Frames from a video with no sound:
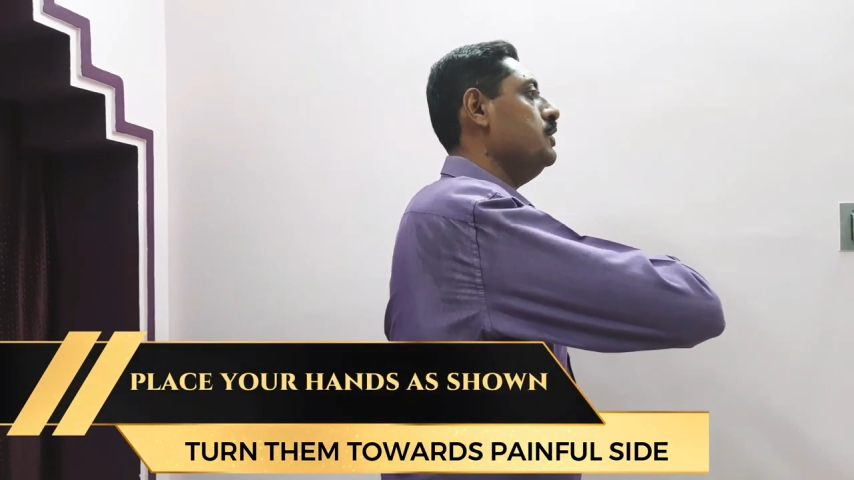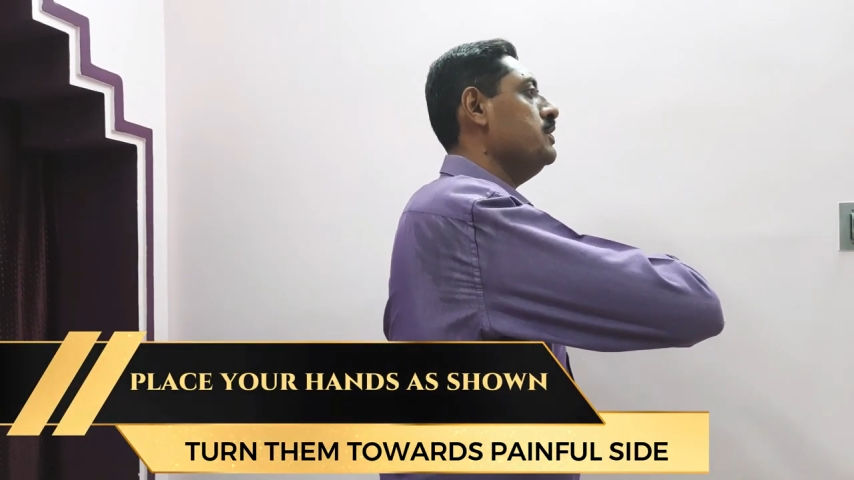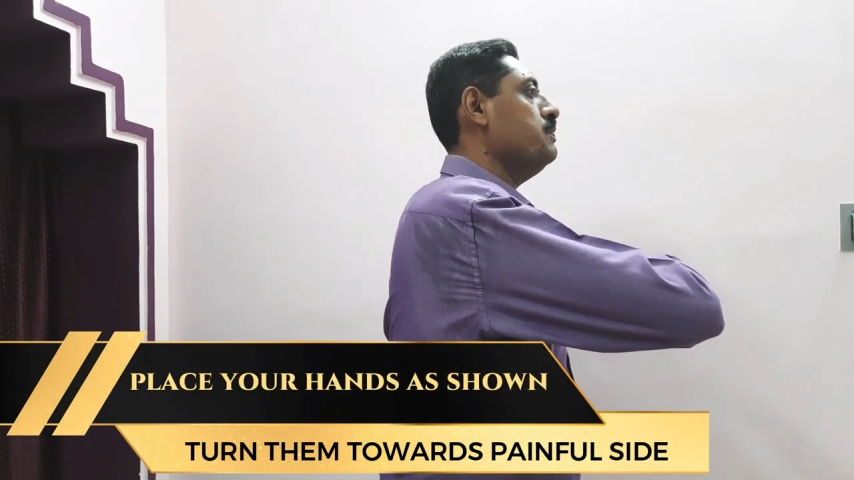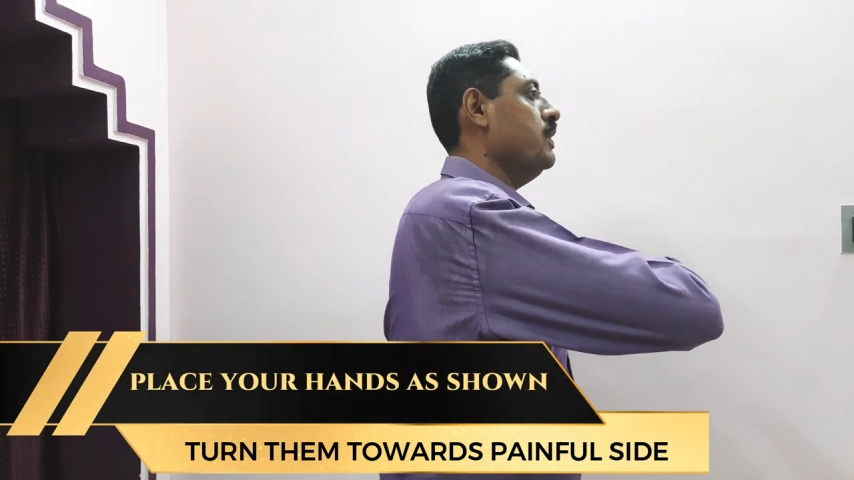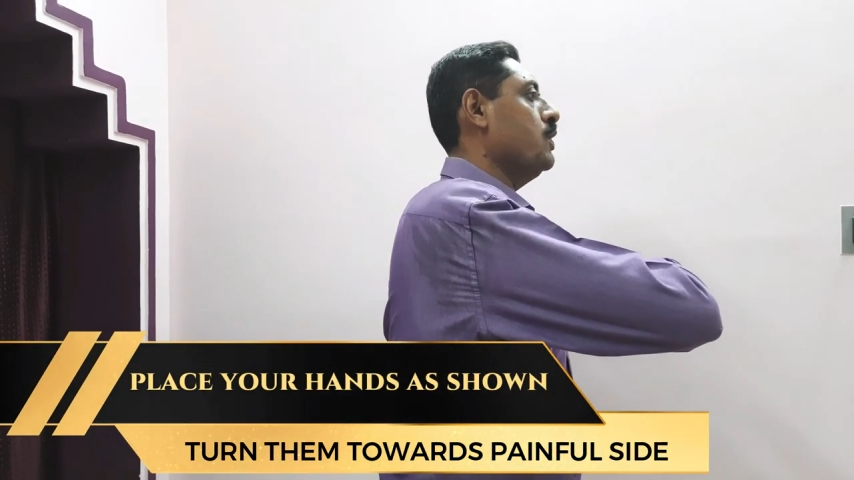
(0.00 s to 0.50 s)

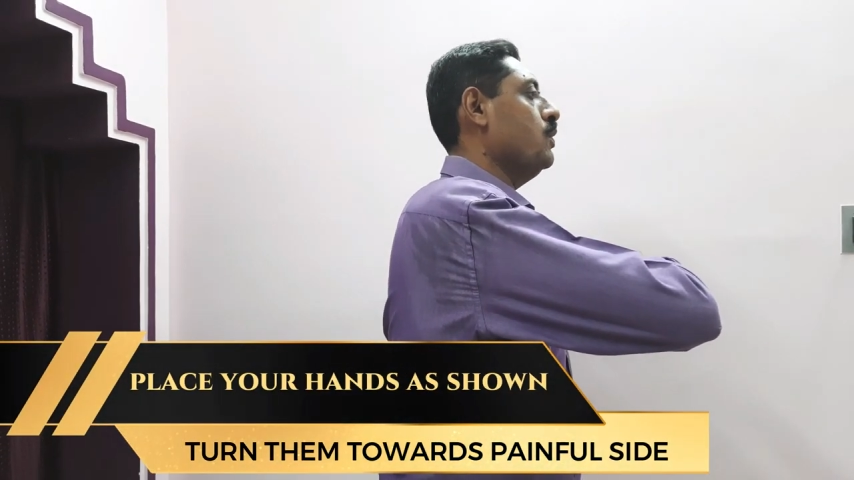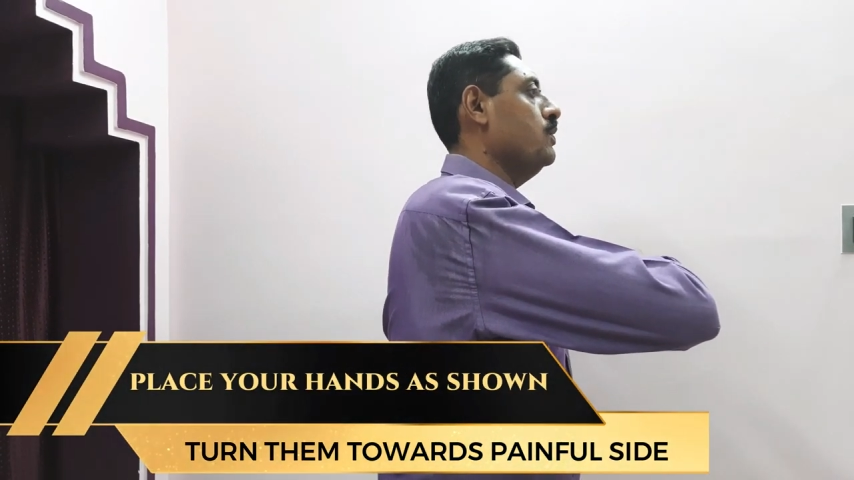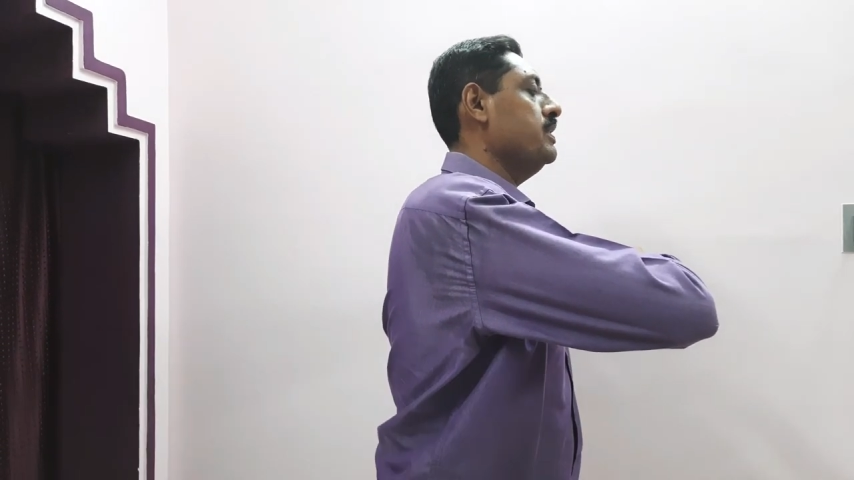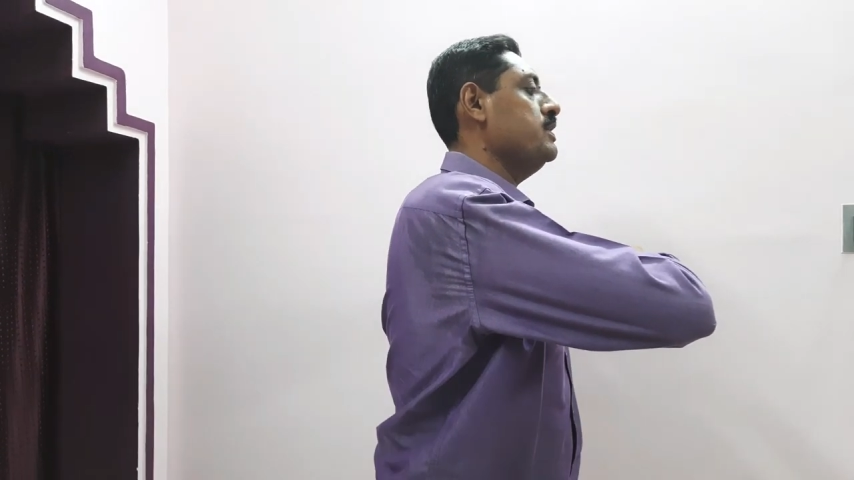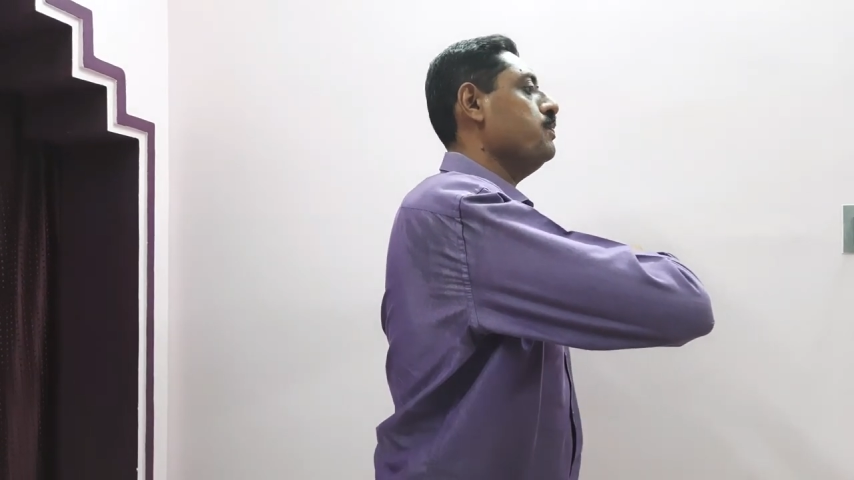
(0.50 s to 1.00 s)
டிஸ் பண்ணுறோம்
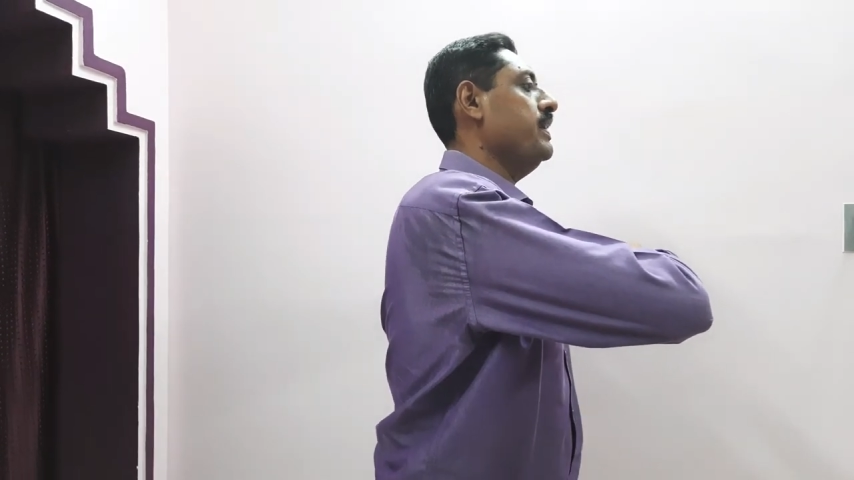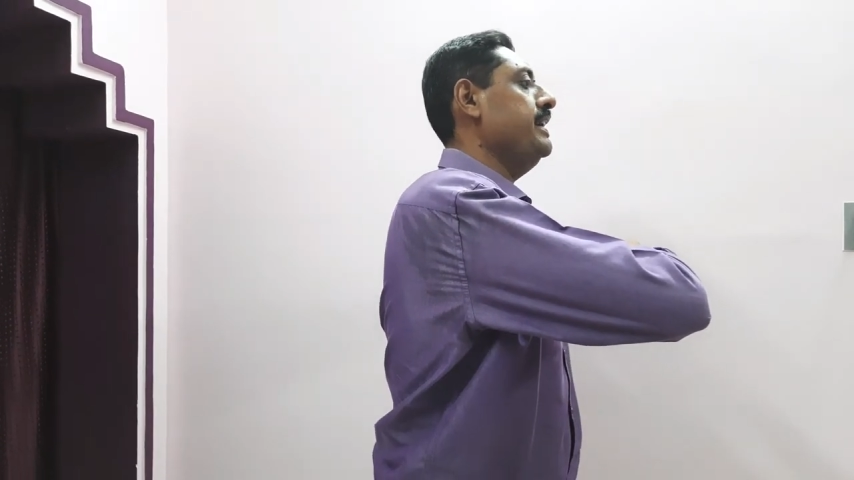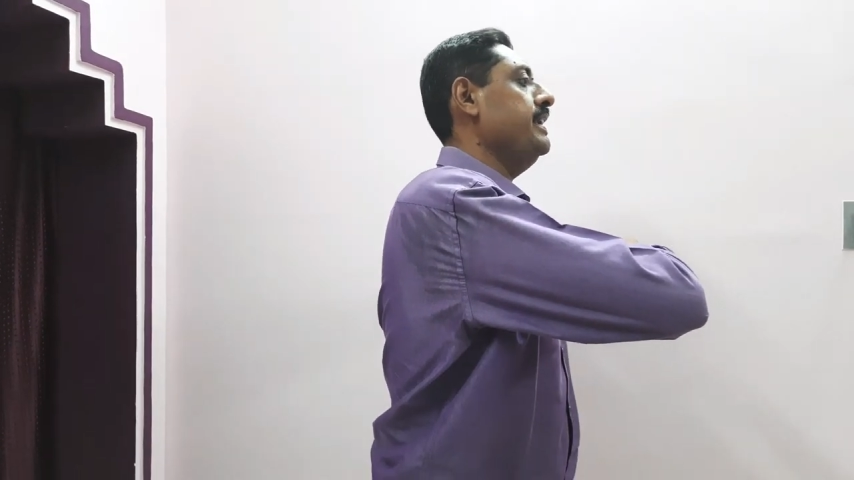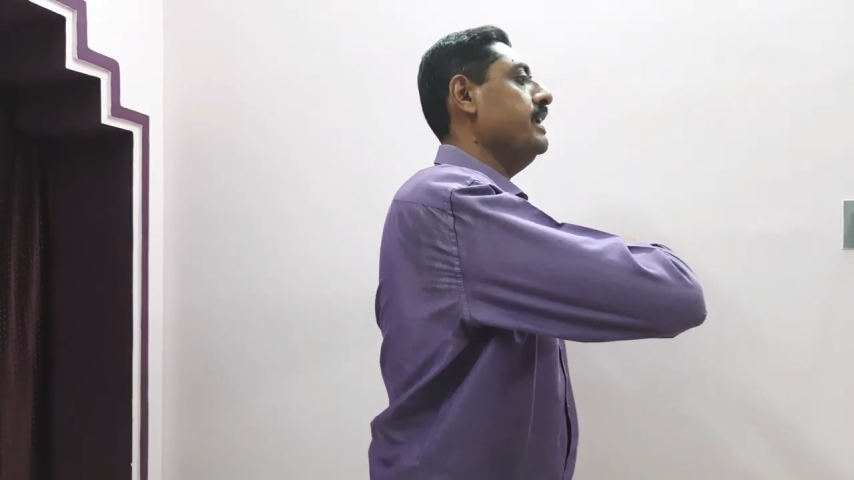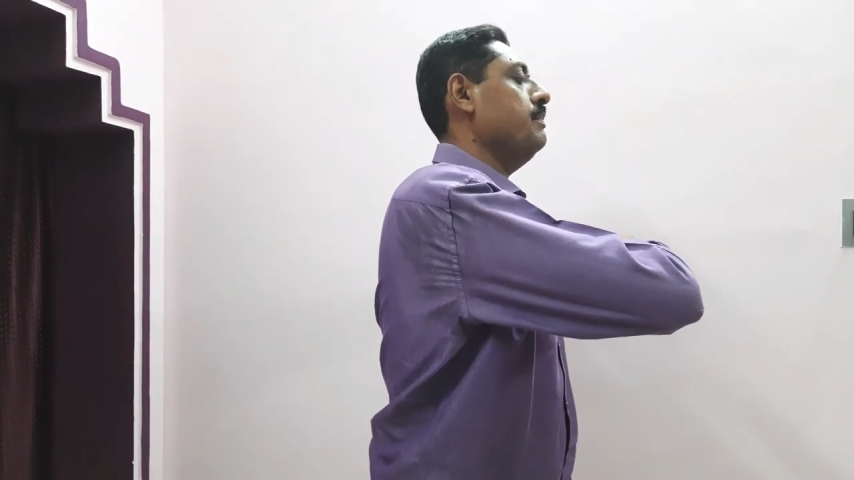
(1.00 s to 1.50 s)
டிஸ்
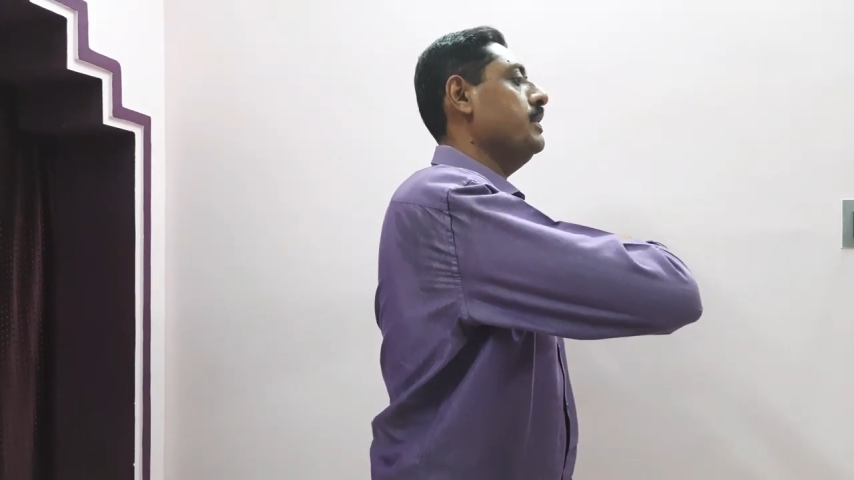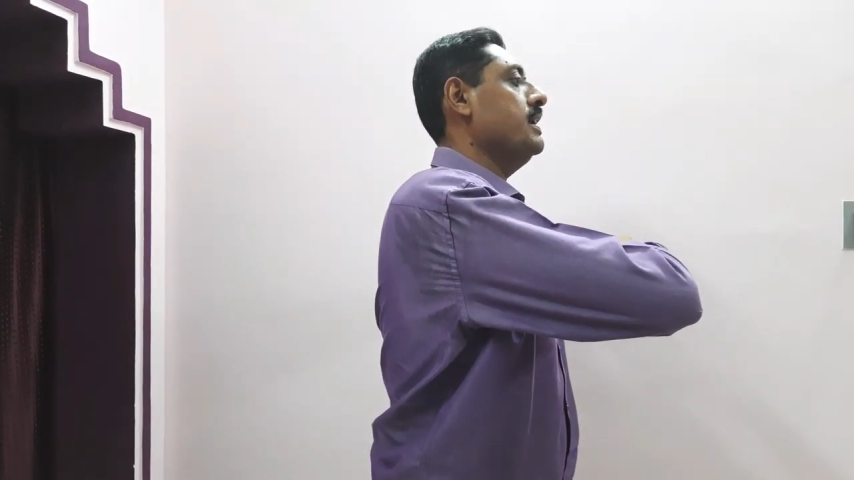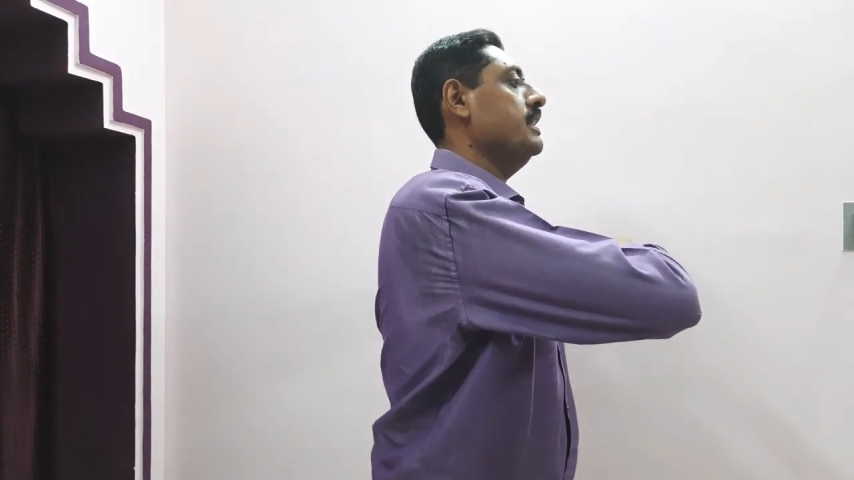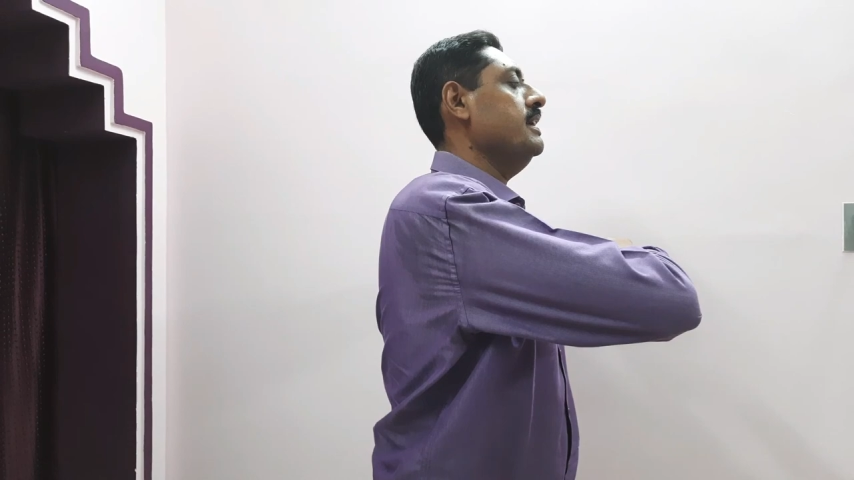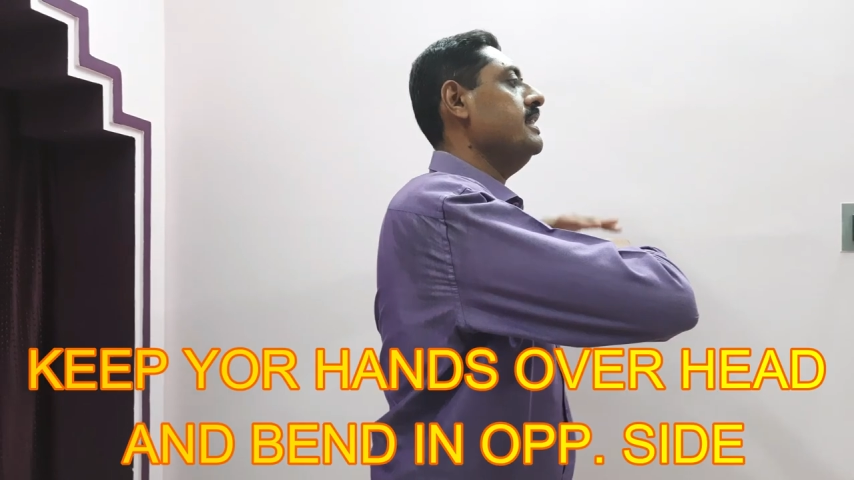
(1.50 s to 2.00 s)
பண்ணிவிட்டு என்ன பண்ணுறது